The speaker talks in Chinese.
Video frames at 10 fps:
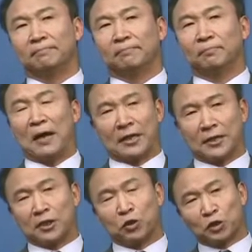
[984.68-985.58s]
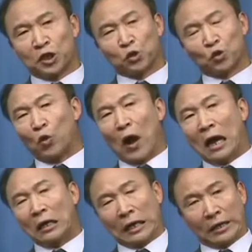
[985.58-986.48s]
马克思就曾说啊，
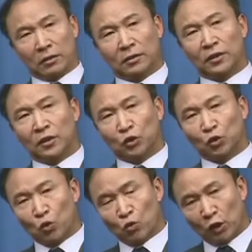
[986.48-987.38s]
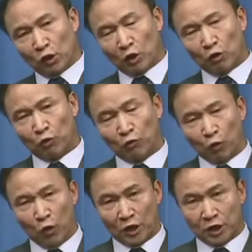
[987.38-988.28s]
哎中国的传统文
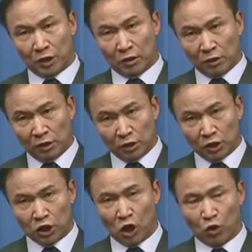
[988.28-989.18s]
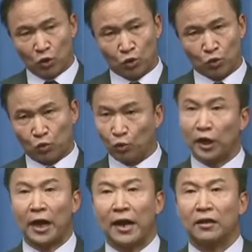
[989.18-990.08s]
化是早熟的
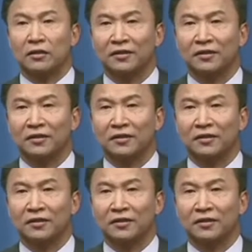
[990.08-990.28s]
孩子，